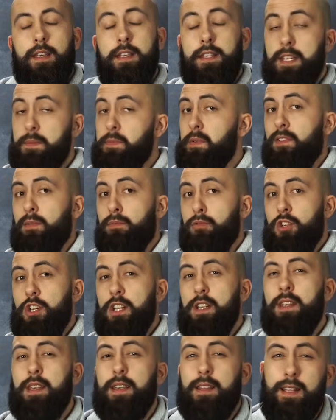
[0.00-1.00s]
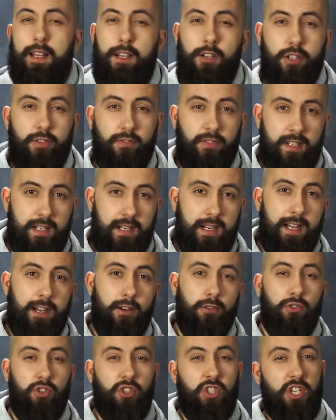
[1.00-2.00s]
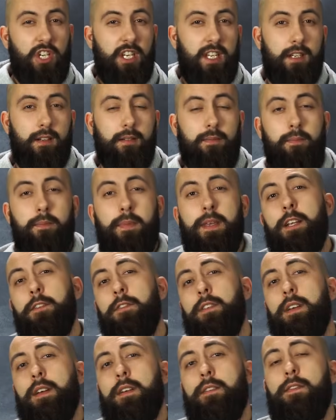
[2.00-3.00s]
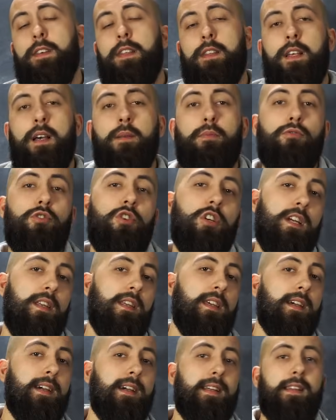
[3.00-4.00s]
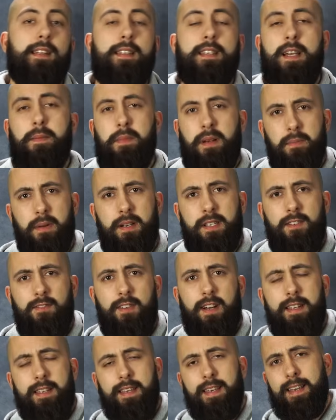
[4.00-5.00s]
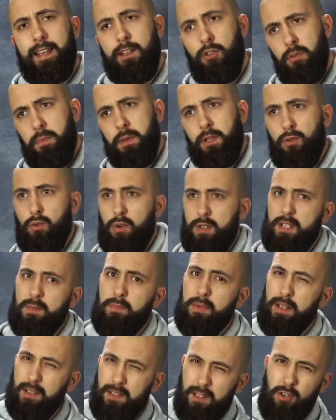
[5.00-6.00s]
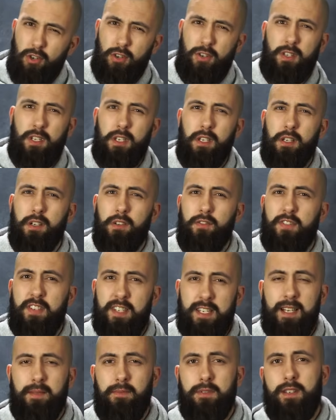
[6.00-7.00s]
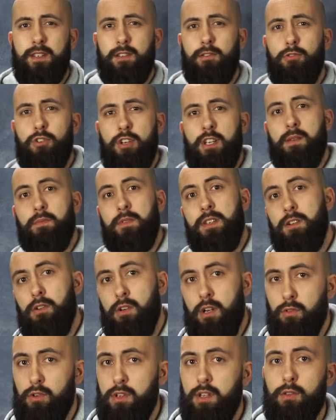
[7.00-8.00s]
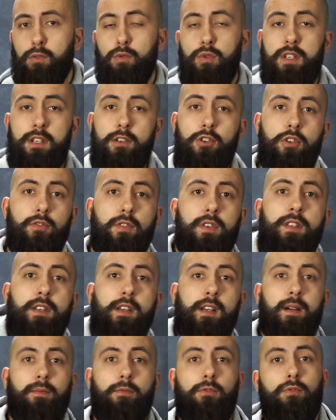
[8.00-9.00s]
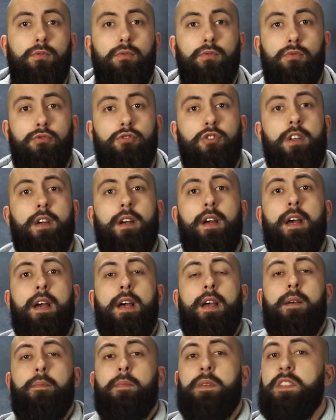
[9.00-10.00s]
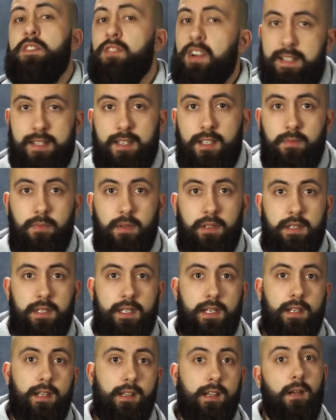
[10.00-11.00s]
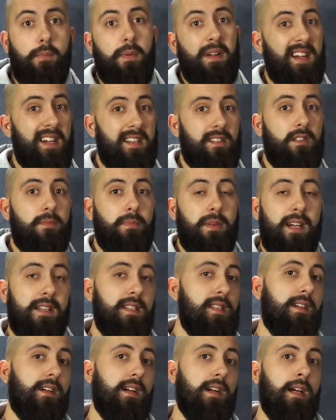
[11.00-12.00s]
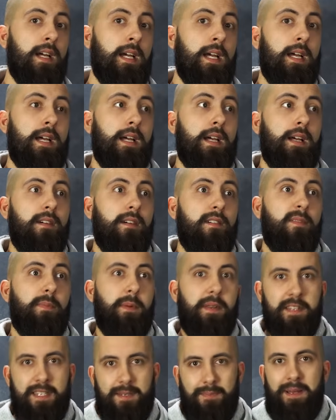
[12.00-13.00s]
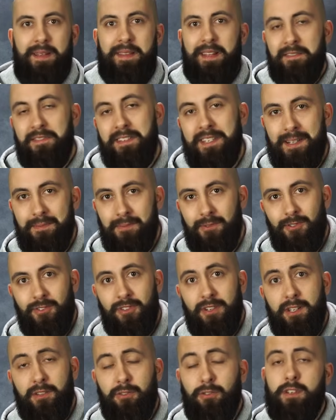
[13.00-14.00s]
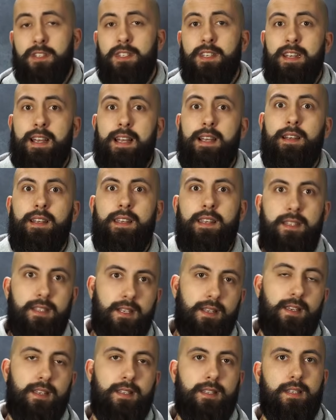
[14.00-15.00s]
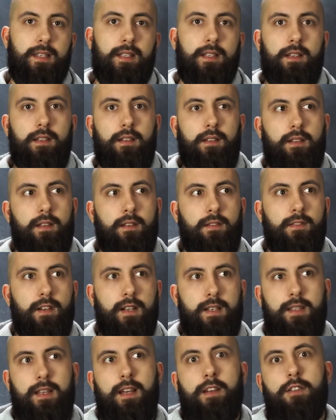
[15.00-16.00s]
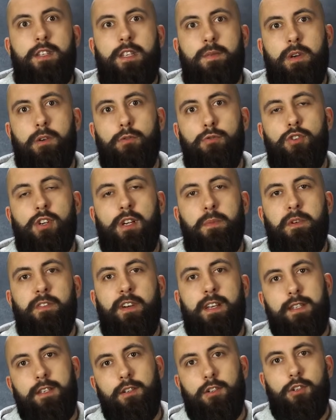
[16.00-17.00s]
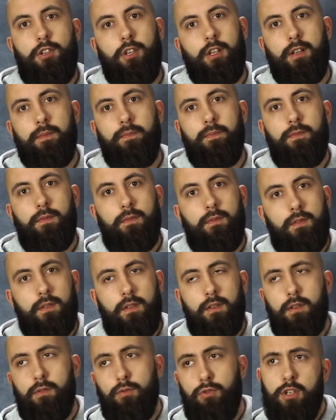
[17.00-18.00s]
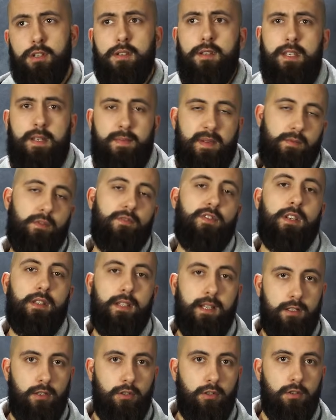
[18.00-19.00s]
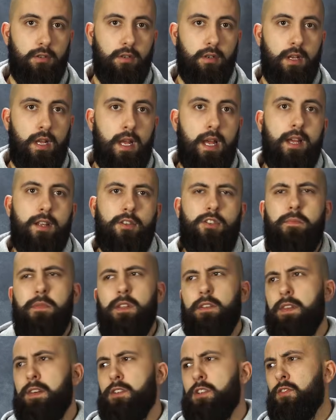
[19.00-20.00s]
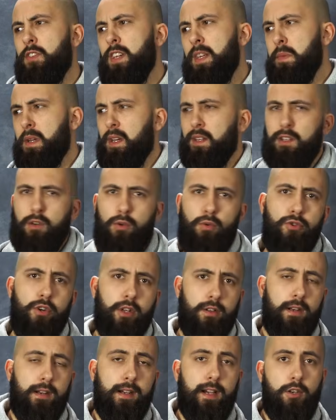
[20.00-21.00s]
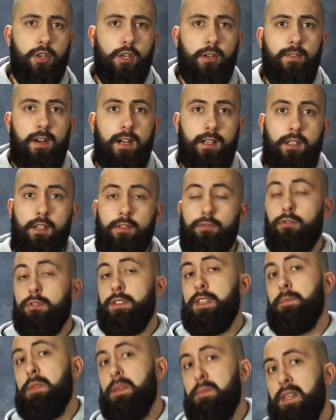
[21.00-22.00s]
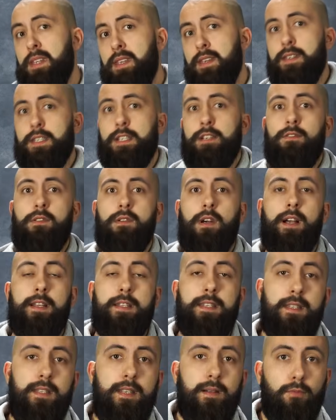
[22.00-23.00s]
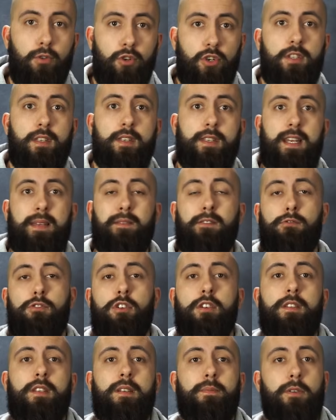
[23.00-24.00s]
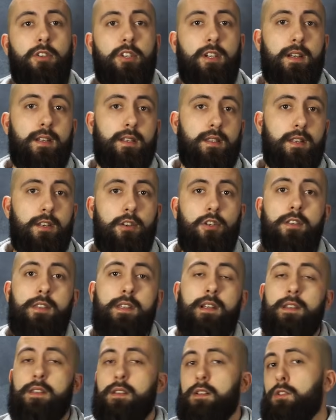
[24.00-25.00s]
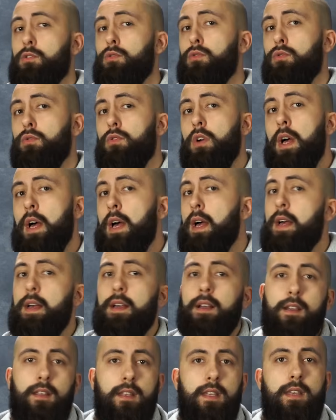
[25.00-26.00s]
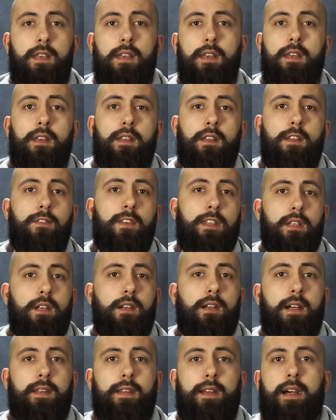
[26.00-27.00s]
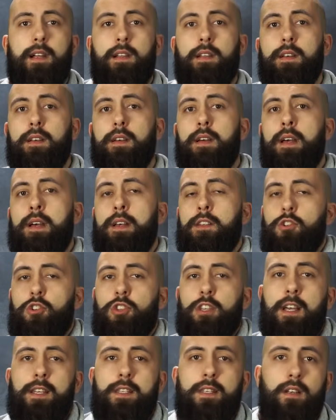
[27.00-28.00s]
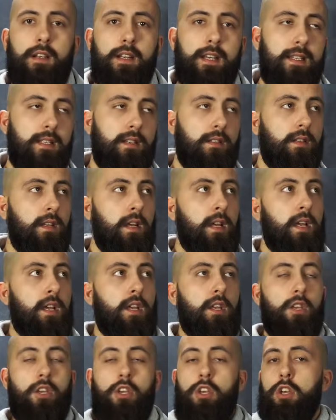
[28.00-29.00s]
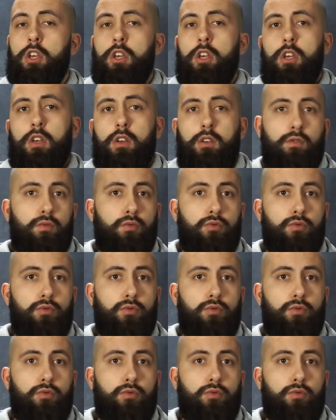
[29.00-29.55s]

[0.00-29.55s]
И типов обучения я также выделяю три. Первый вид обучения — это самообразование, и оно подходит практически всем, за исключением тех, у кого нет усидчивости, кому нужна мотивация дополнительная. Как показывает практика, в принципе, она всем нужна. То есть реально единицы вырастают самоучками в айтишечке. Э, учиться самому всегда тяжело. Особенно в наше время, когда куча отвлекающих факторов. Но тем не менее, если вы хотите, можете сами учиться, пожалуйста, ищите литературу, книги, твиттер-каналы, читайте Reddit – и